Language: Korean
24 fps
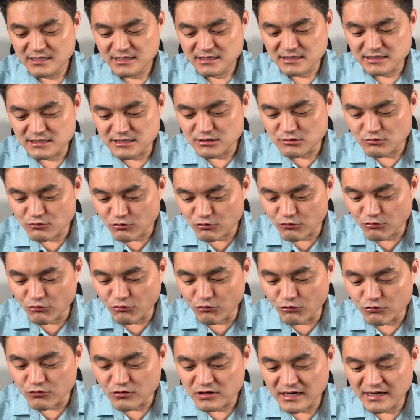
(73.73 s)
그
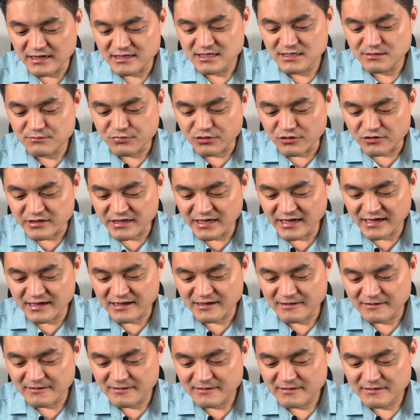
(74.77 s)
공간이 뭐냐?